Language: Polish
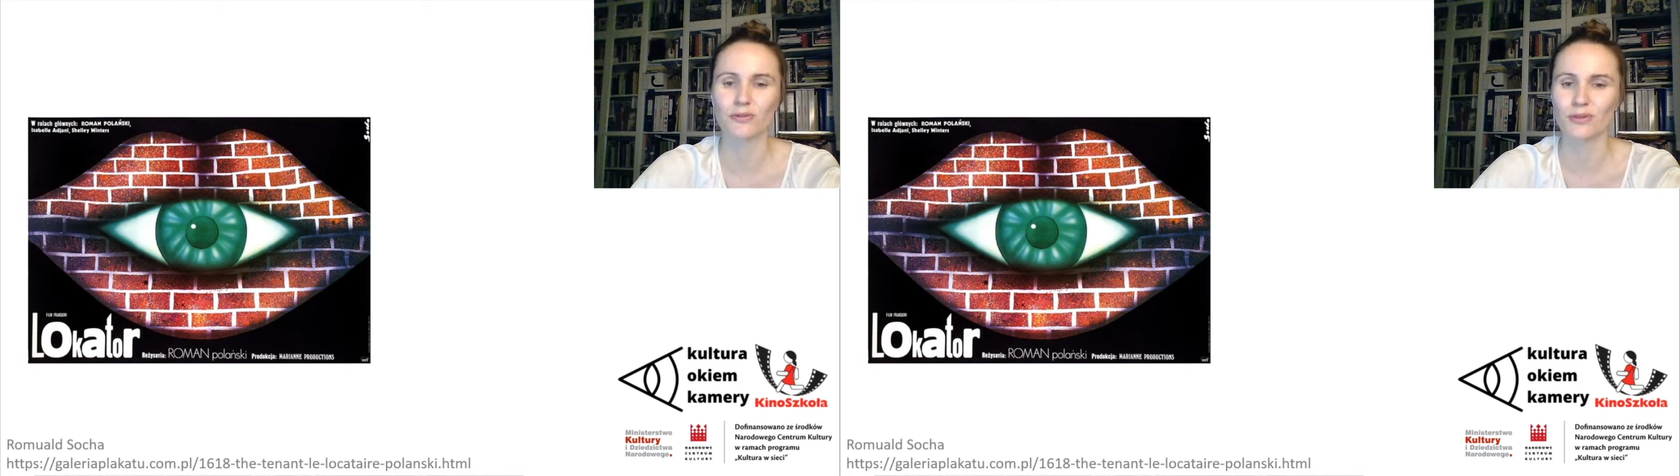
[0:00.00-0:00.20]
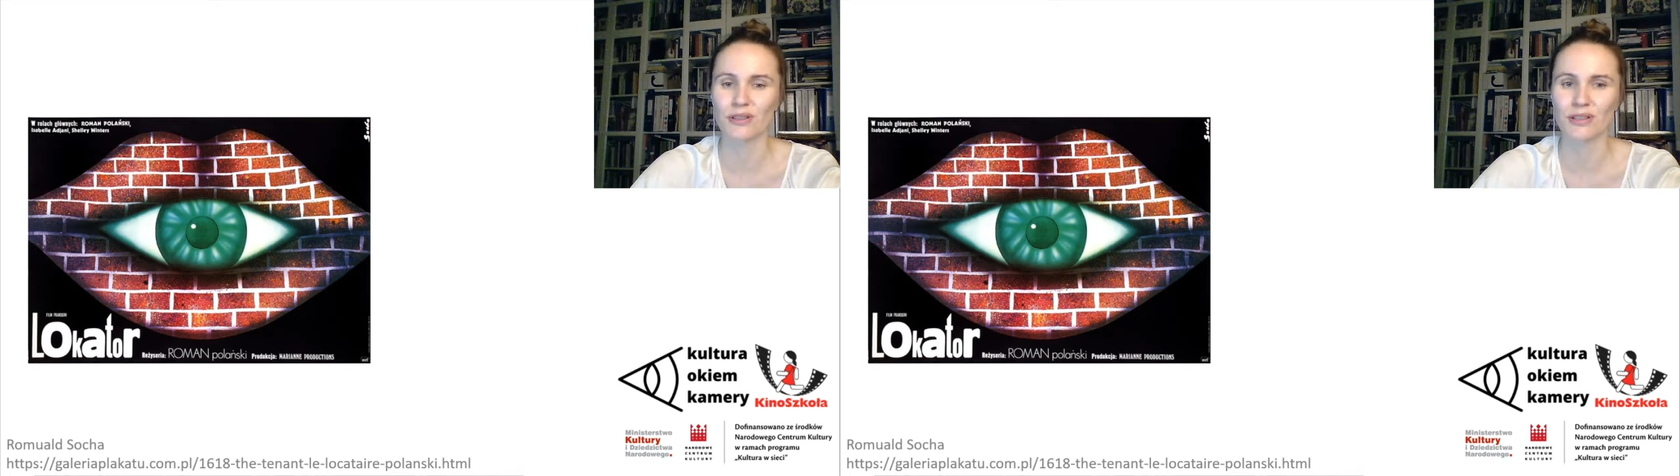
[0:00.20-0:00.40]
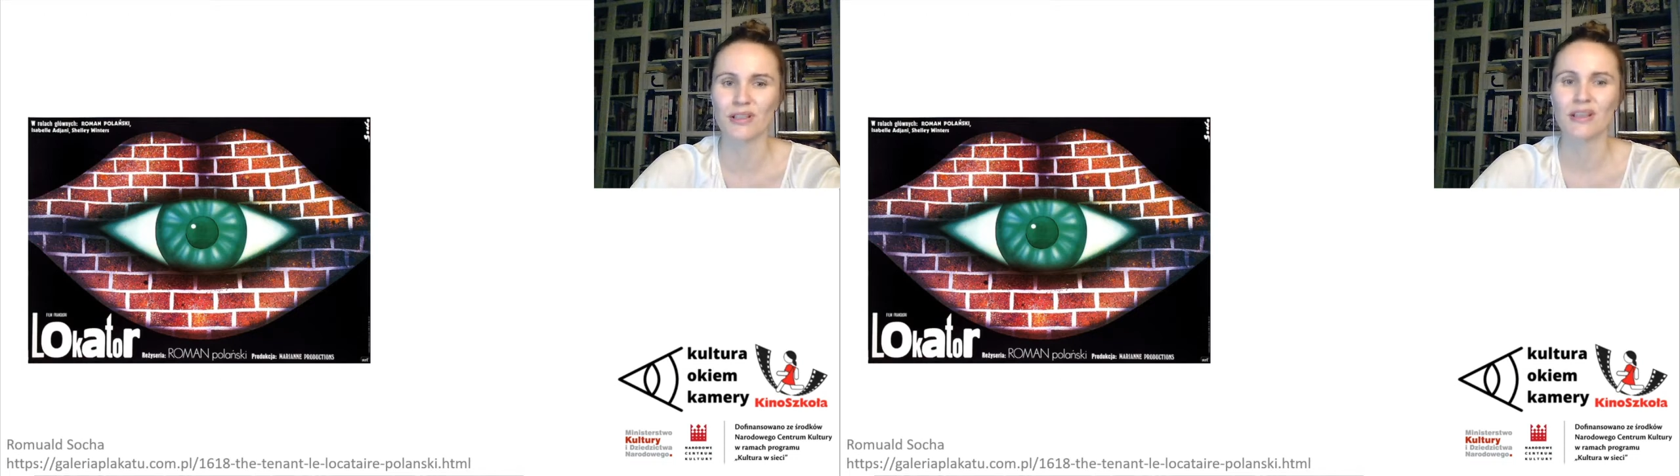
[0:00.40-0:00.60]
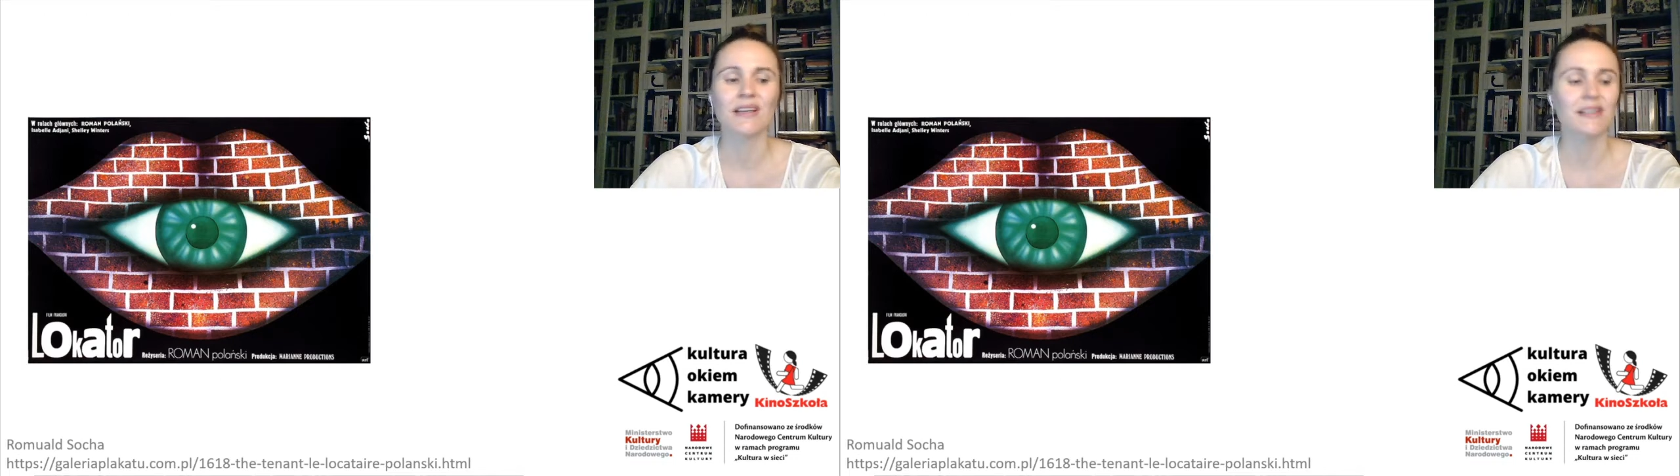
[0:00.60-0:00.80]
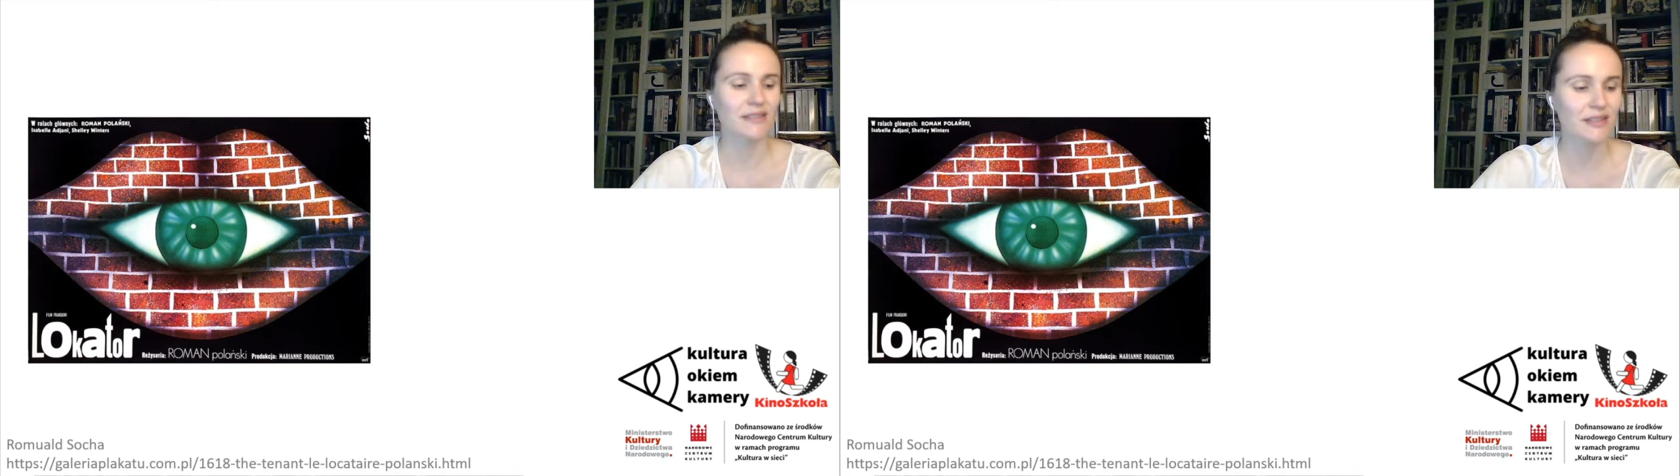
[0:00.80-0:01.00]
których
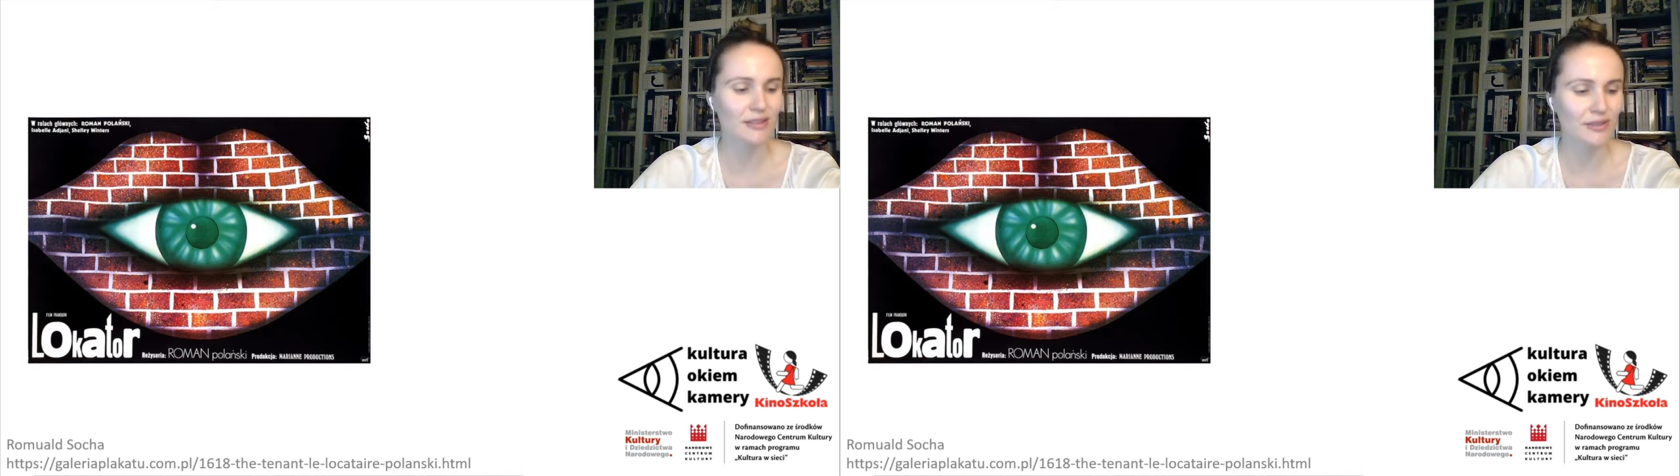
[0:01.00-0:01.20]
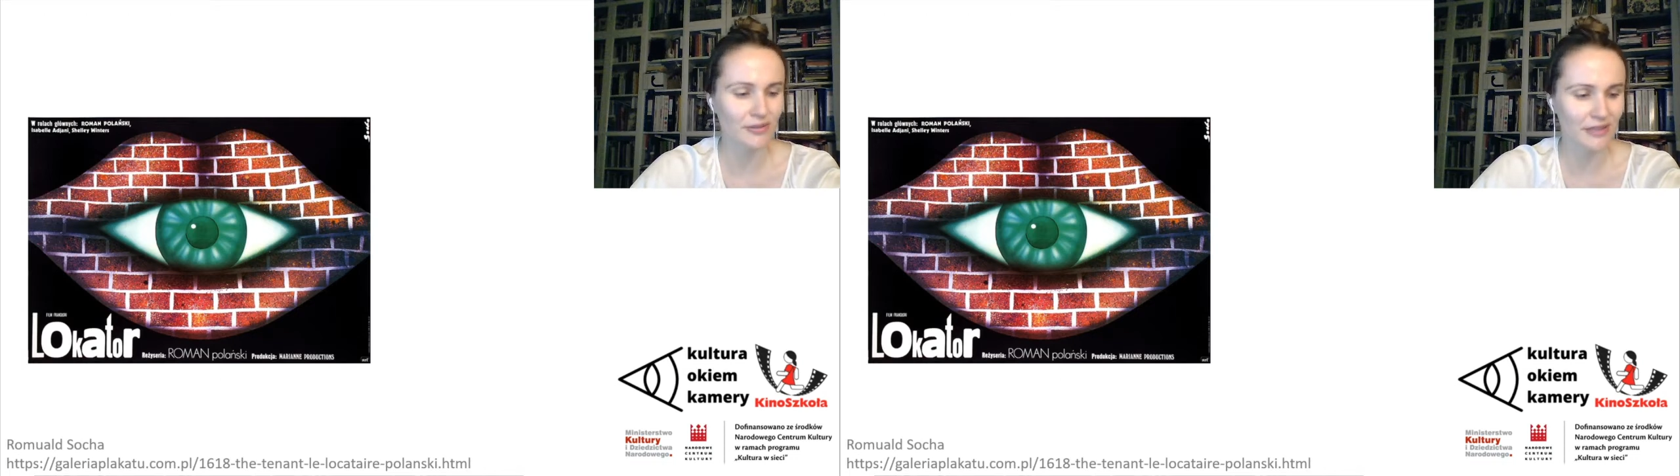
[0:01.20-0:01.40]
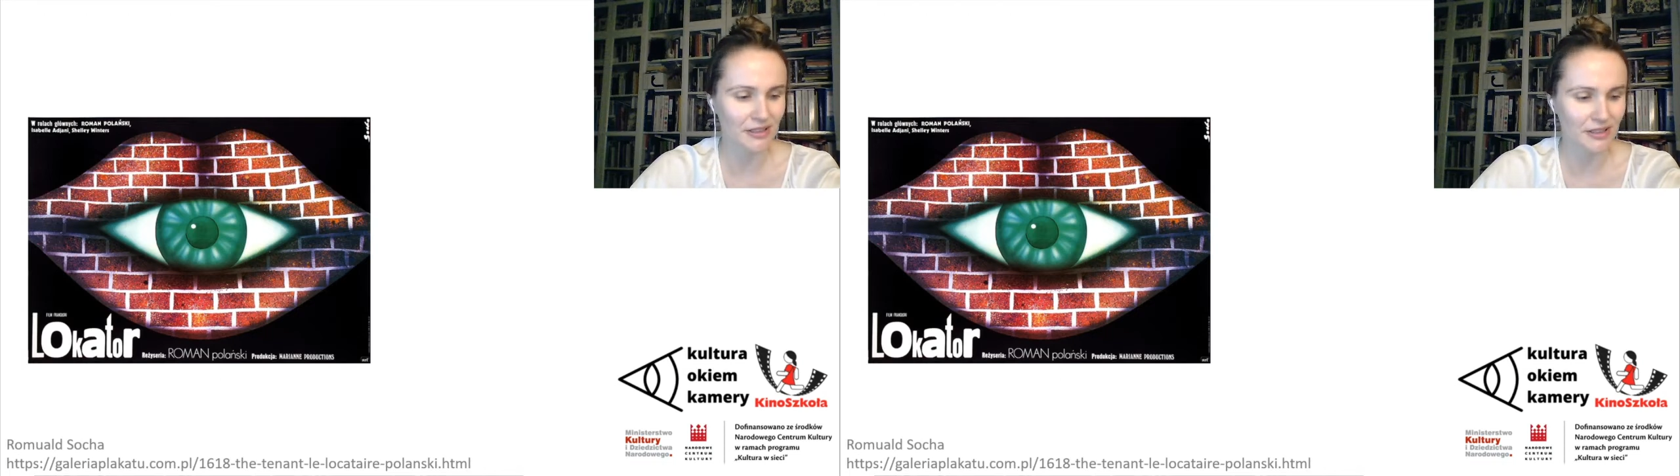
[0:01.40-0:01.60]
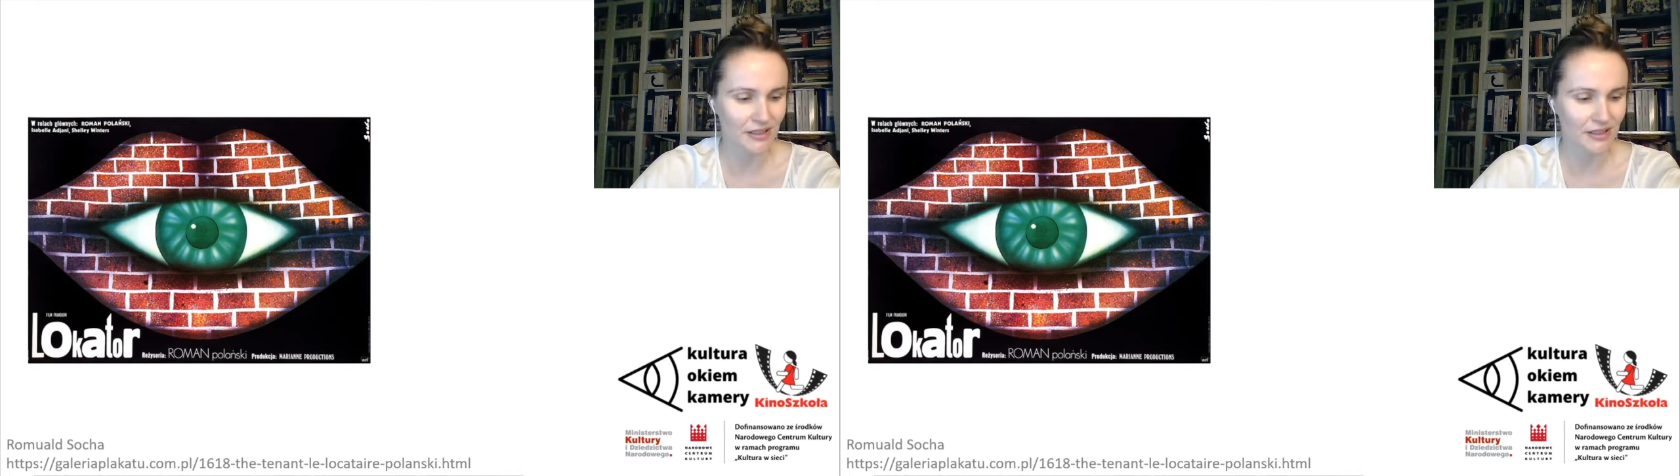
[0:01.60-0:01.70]
zdecydowanie